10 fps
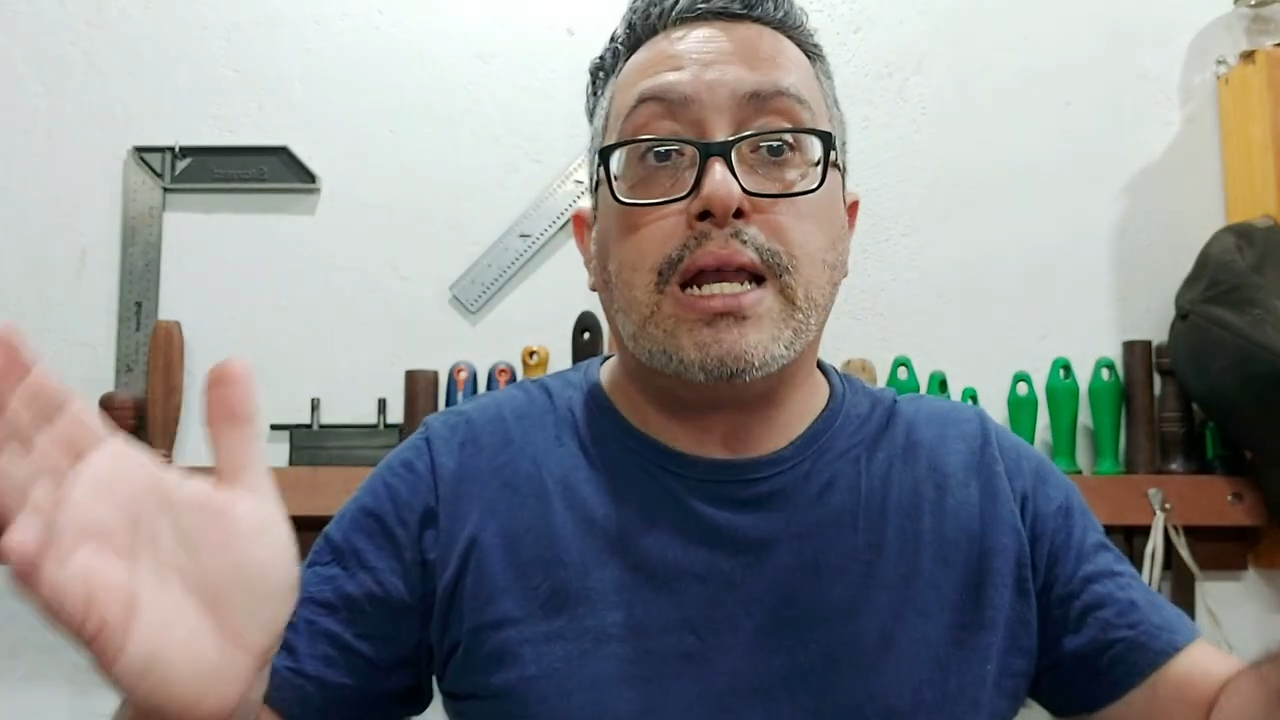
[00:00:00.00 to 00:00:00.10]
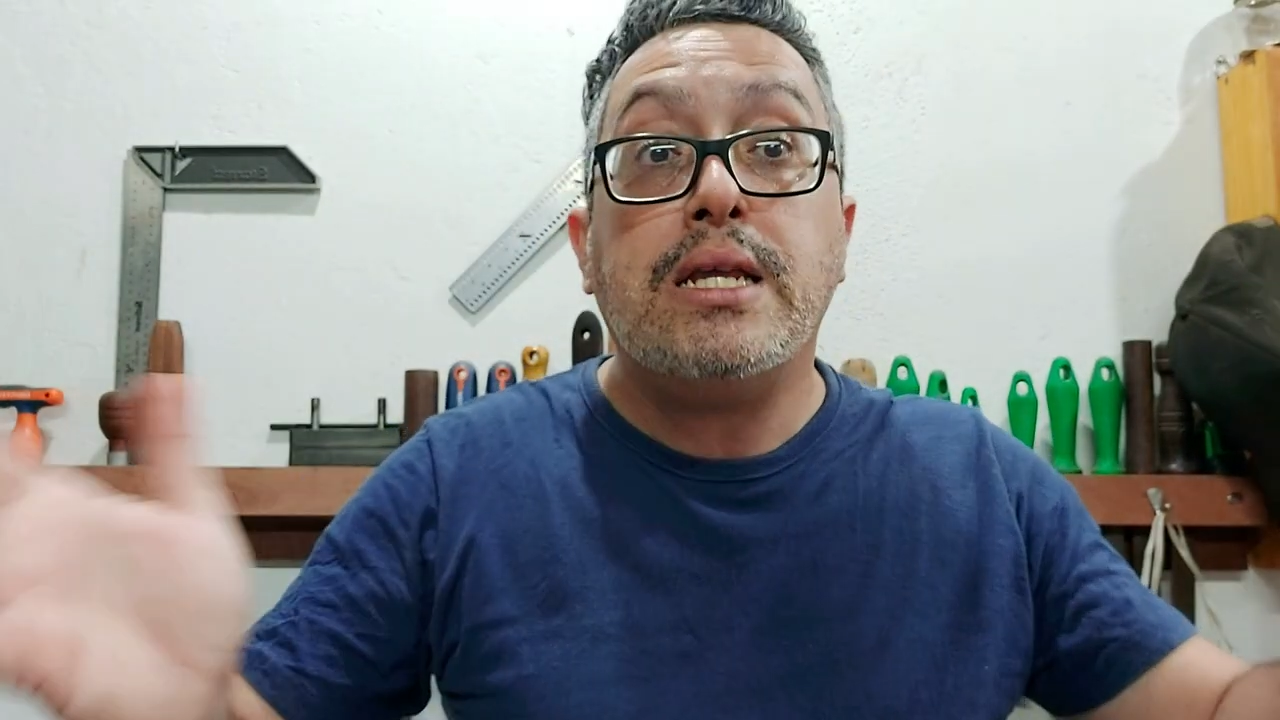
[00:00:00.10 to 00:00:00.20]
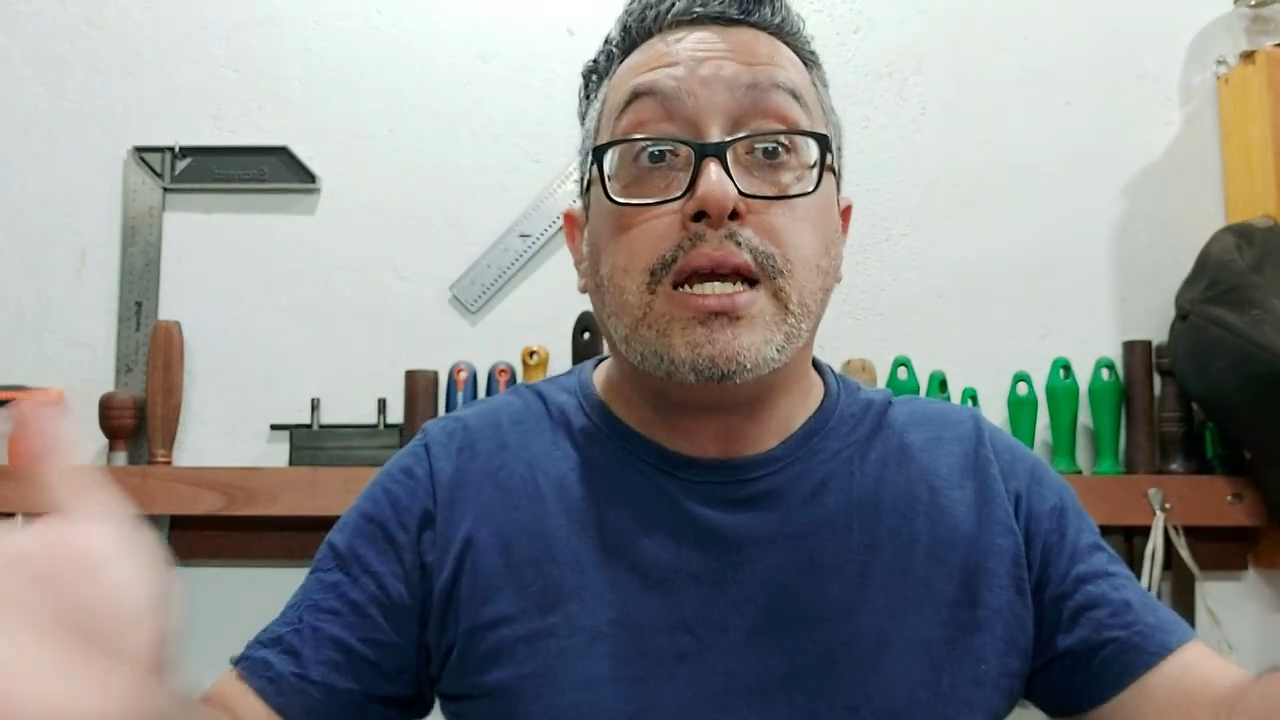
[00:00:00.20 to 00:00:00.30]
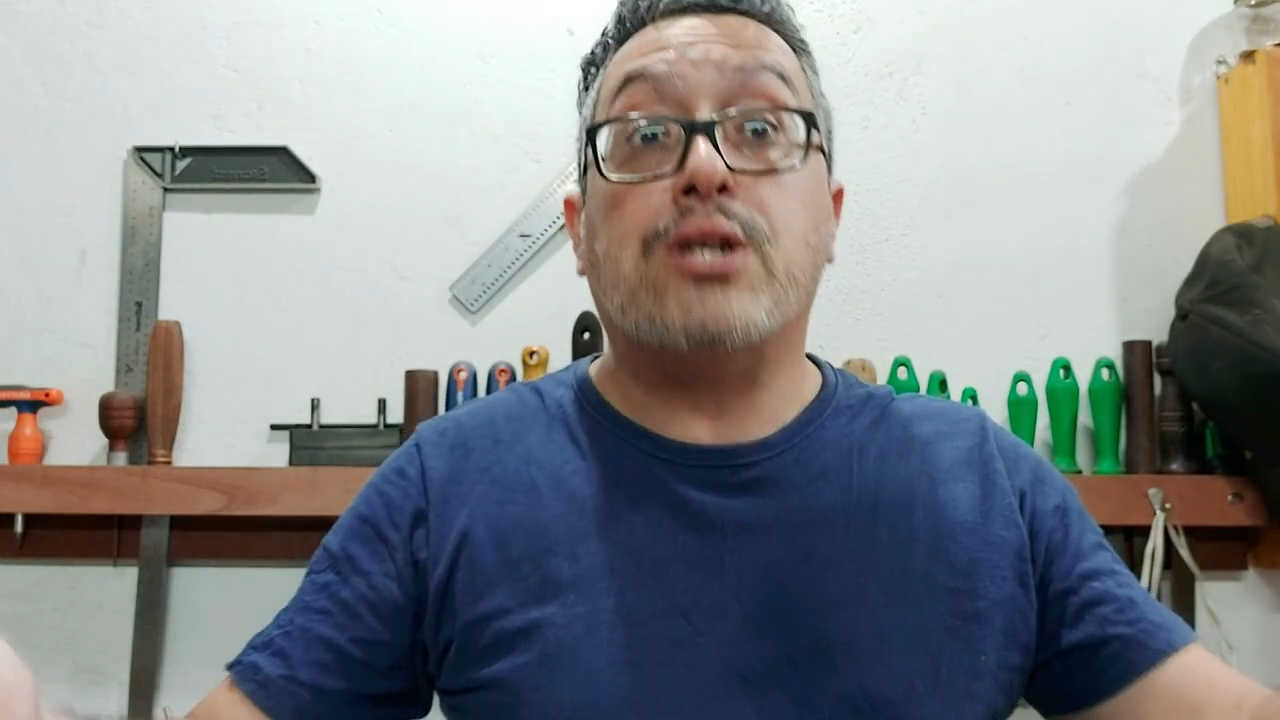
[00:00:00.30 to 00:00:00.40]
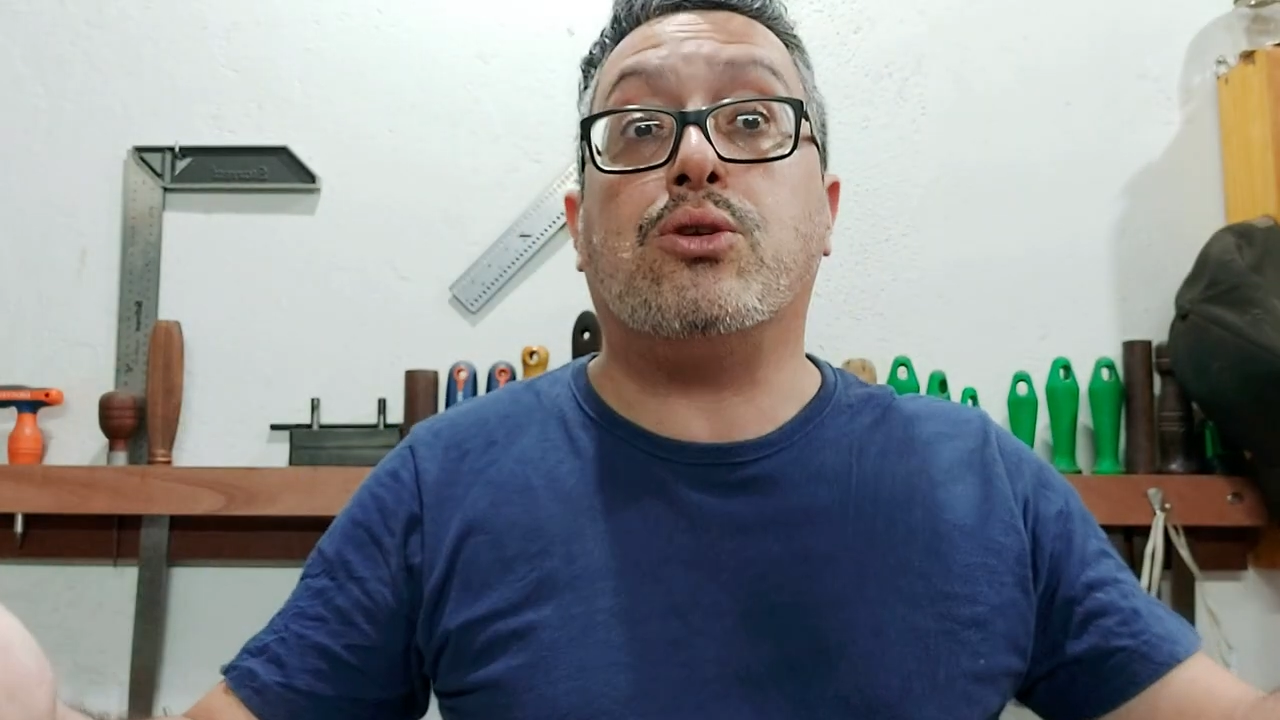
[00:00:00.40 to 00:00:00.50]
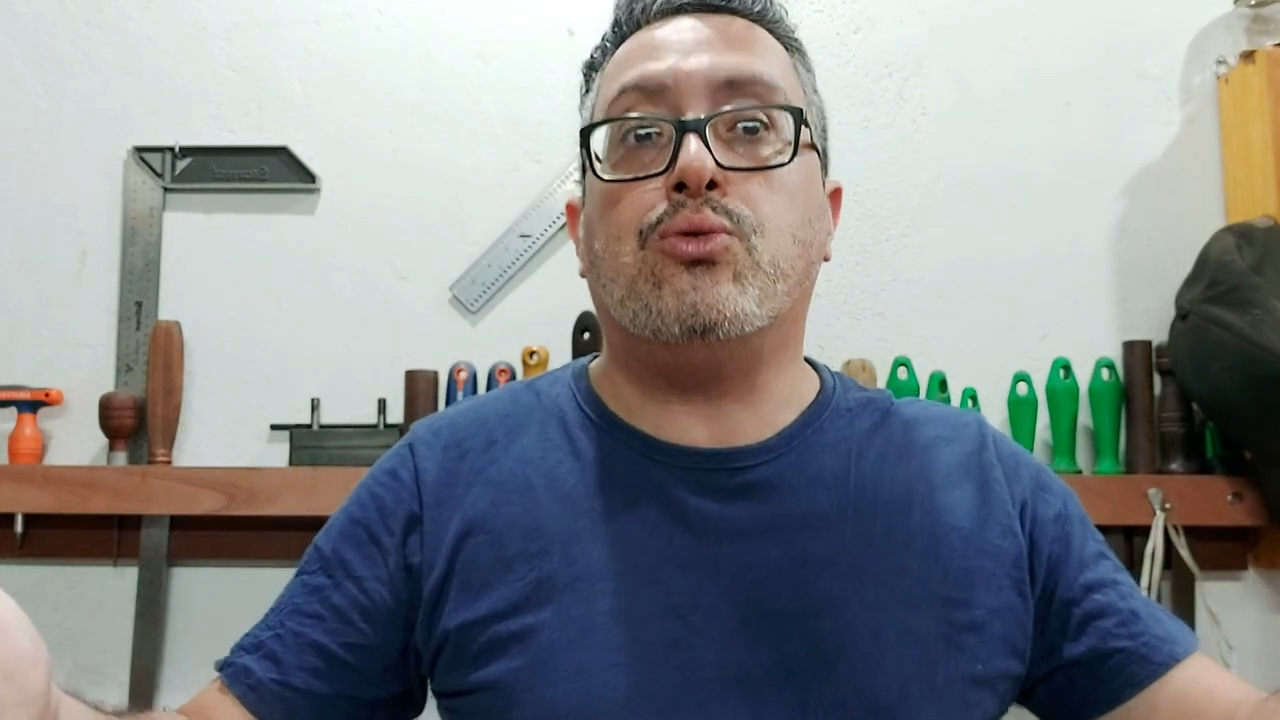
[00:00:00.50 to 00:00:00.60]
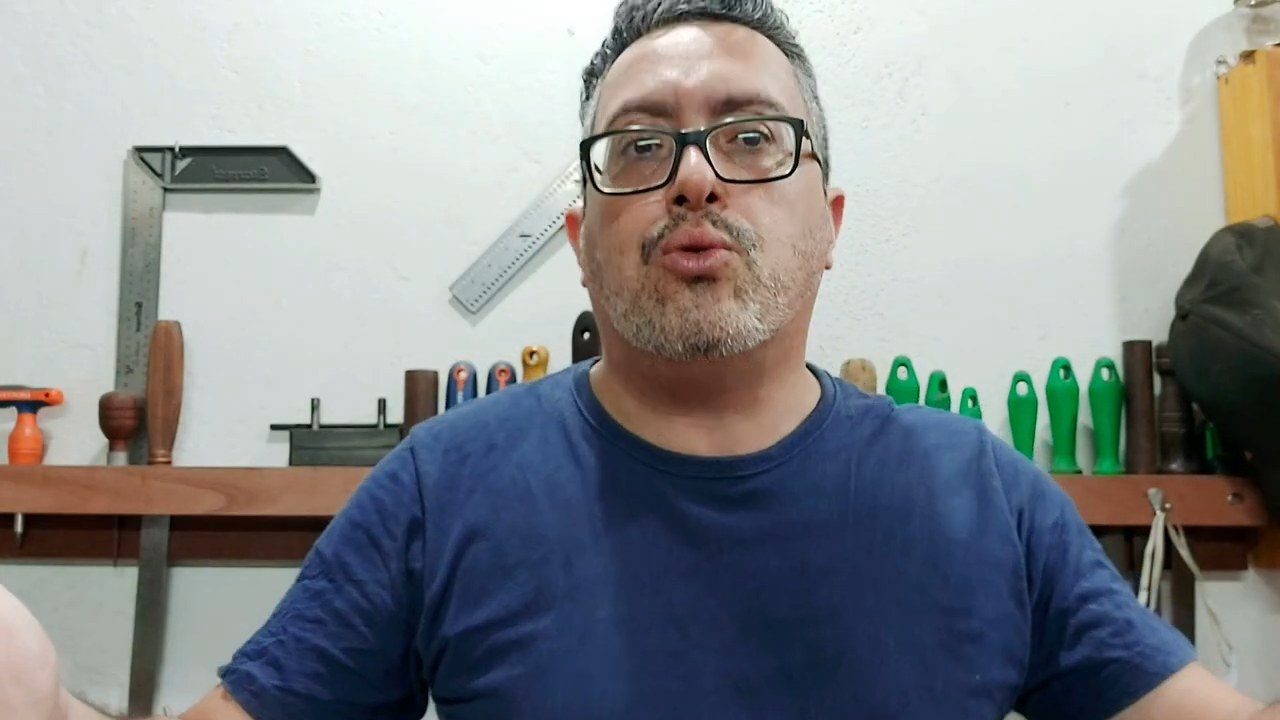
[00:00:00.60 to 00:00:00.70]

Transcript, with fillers: a grande questão